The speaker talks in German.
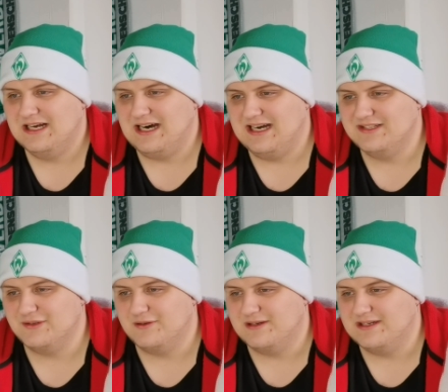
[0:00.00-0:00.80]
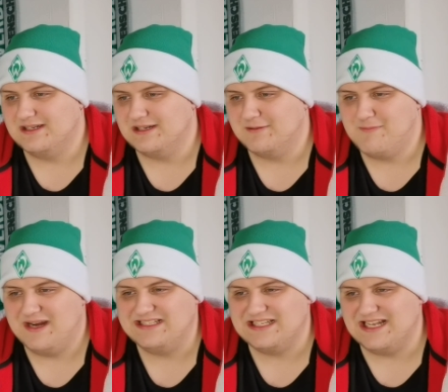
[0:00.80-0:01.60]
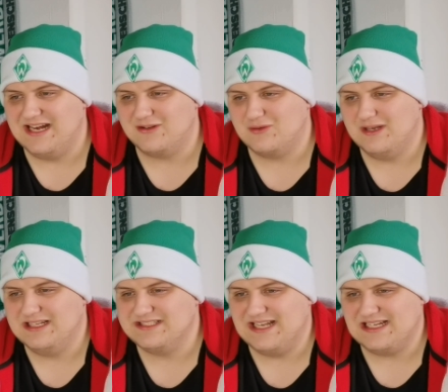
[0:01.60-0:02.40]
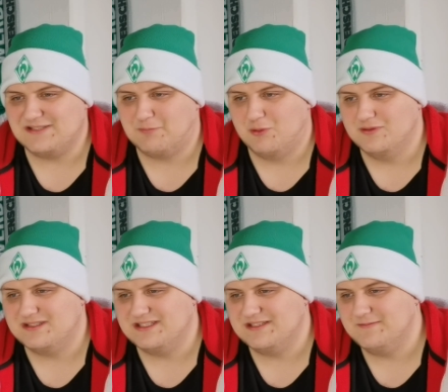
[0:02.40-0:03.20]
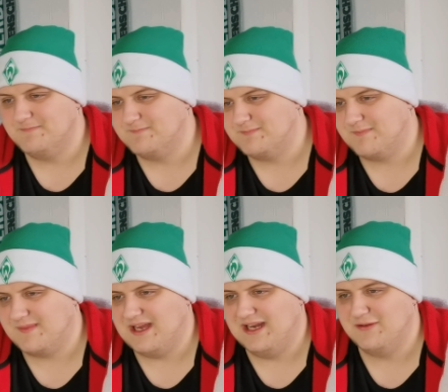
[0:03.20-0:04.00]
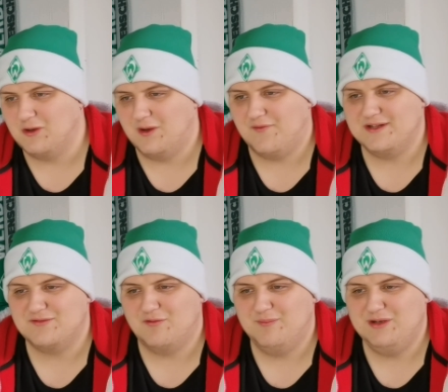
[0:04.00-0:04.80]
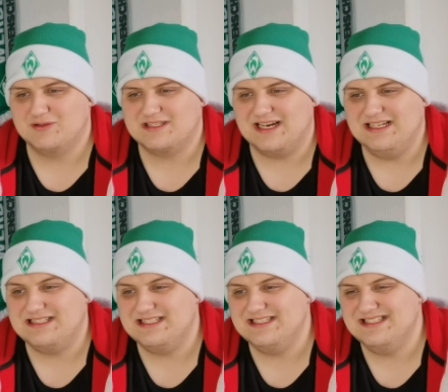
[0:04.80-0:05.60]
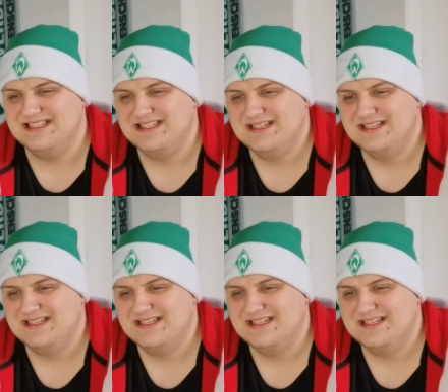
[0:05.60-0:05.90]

Also, äh, Mainz hat aktuell 6 Punkte, eine Tordifferenz von minus 13